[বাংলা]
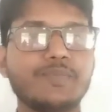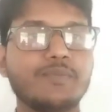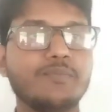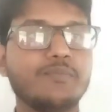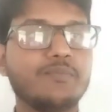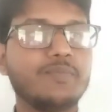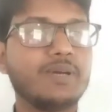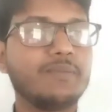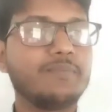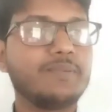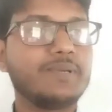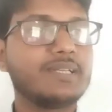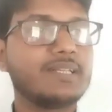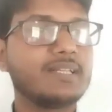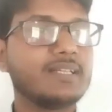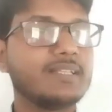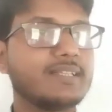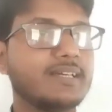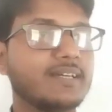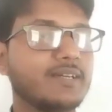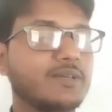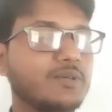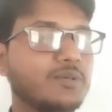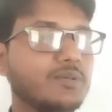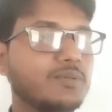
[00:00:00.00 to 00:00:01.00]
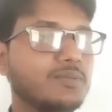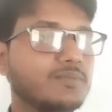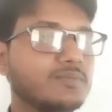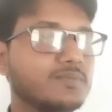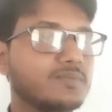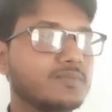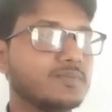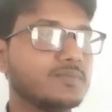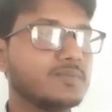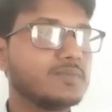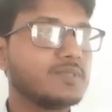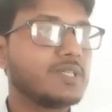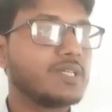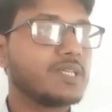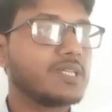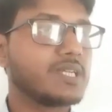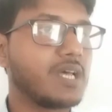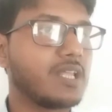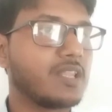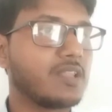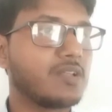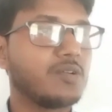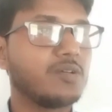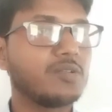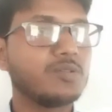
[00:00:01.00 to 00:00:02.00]
ব্যাপারটা দেখো
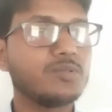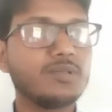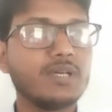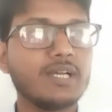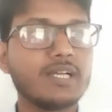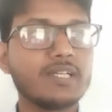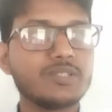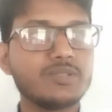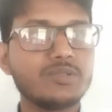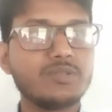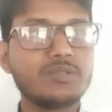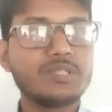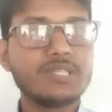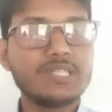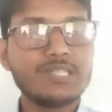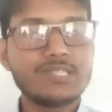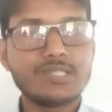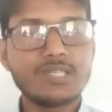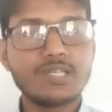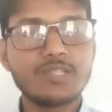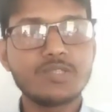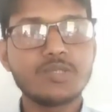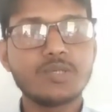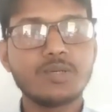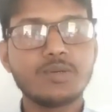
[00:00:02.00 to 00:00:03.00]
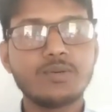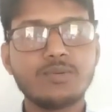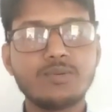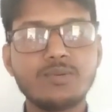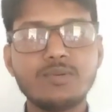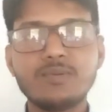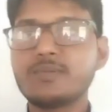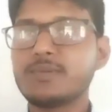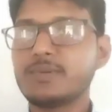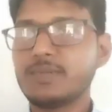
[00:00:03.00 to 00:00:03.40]
সাধারণত একজন টিচার যখন